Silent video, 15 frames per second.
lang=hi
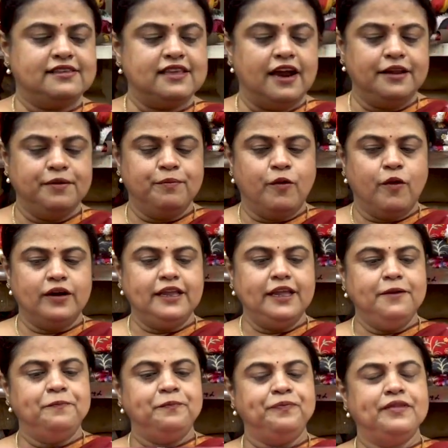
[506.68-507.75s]
सारी बॉडी
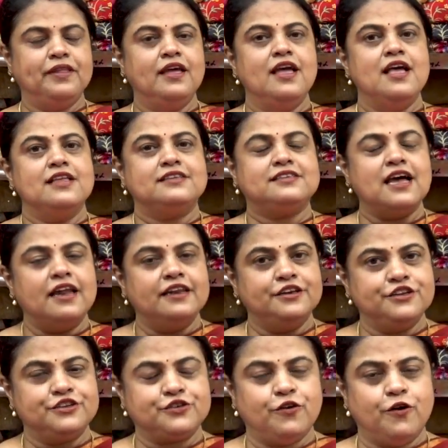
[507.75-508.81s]
सारी
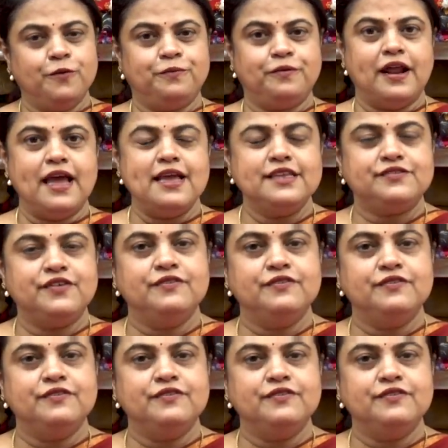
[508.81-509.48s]
डिस्काउंट प्राइस